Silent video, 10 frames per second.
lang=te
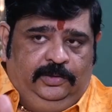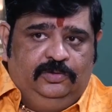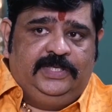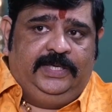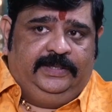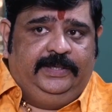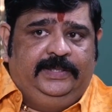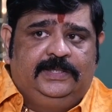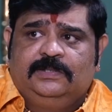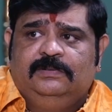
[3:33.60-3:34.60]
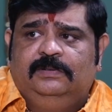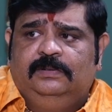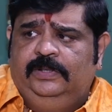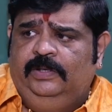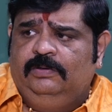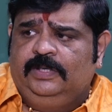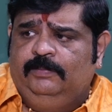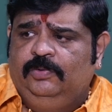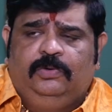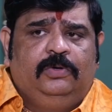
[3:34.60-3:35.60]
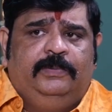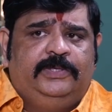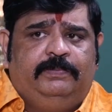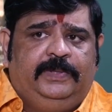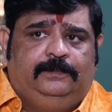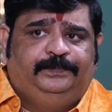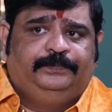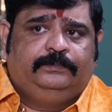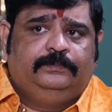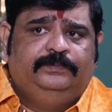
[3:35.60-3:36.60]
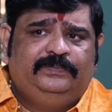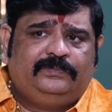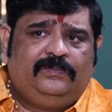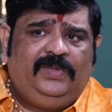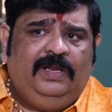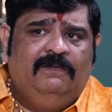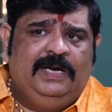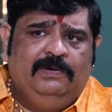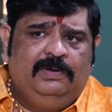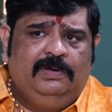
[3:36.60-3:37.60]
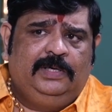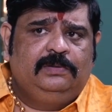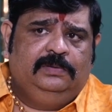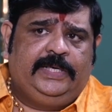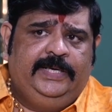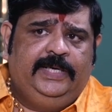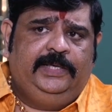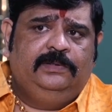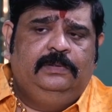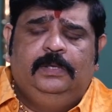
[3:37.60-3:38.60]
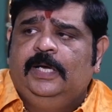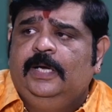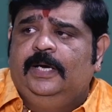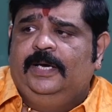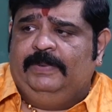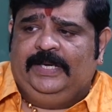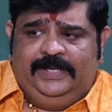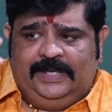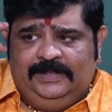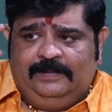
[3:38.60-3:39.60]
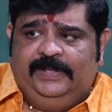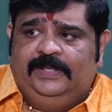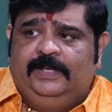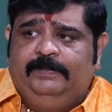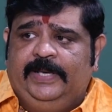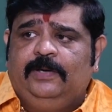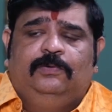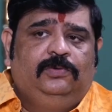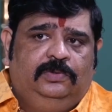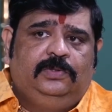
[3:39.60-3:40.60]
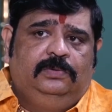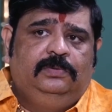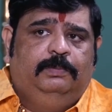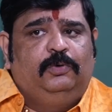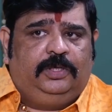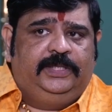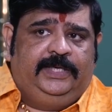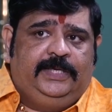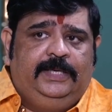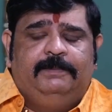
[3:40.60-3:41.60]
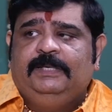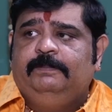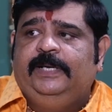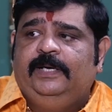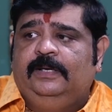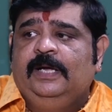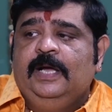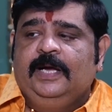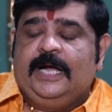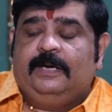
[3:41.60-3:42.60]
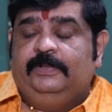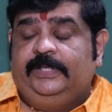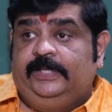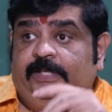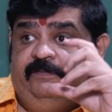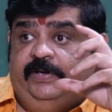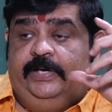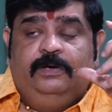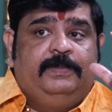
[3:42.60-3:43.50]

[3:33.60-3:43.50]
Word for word: న్యూజిలాండ్ క్రికెటర్స్కు ఇంకొక ముగ్గురుకు ఏమో చెప్పిన వాళ్ళు ఎవరో నాకు ఐడియా లేదు అంటే అంత పెద్ద పేర్లు గుర్తుండవు ఫోటోలు దిగిన బట్ పేరు కాకపోతే ఏంటంటే వీడియో